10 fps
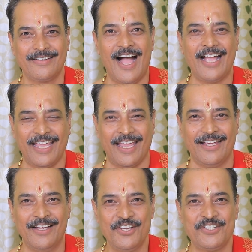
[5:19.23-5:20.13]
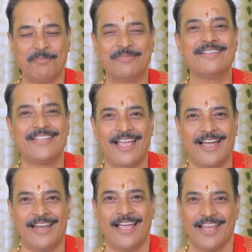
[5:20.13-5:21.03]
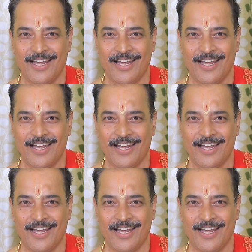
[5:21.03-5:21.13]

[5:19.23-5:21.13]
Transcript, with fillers: కాకి శబ్దం చేయగానే